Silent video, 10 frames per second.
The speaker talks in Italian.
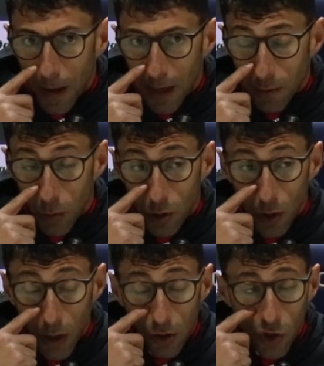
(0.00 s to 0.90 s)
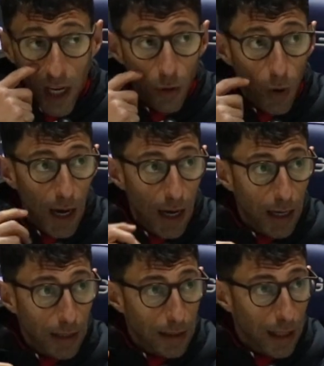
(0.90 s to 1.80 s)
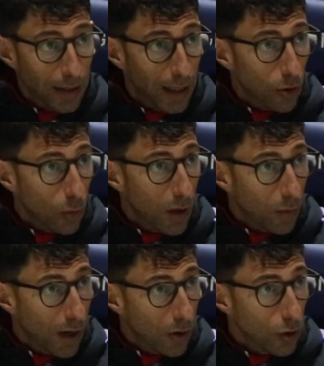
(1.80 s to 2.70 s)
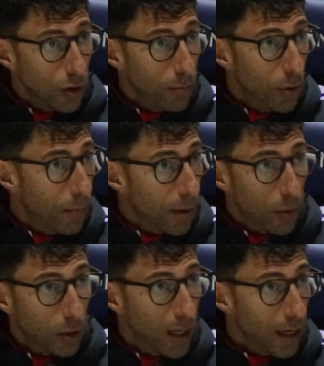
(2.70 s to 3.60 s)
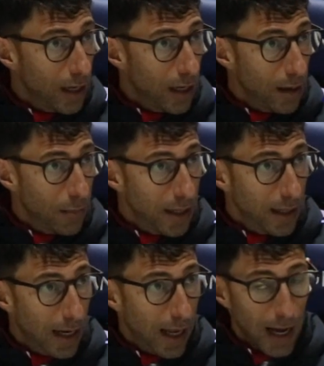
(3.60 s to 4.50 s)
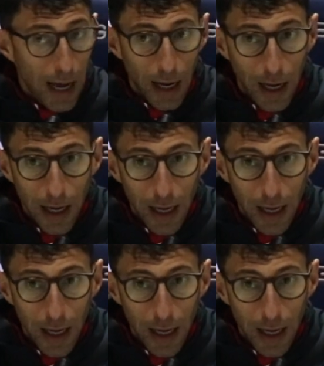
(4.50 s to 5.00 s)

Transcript: l'espulsione ingenua ti ha dato quel qualcosa in più per poter riprendere la gara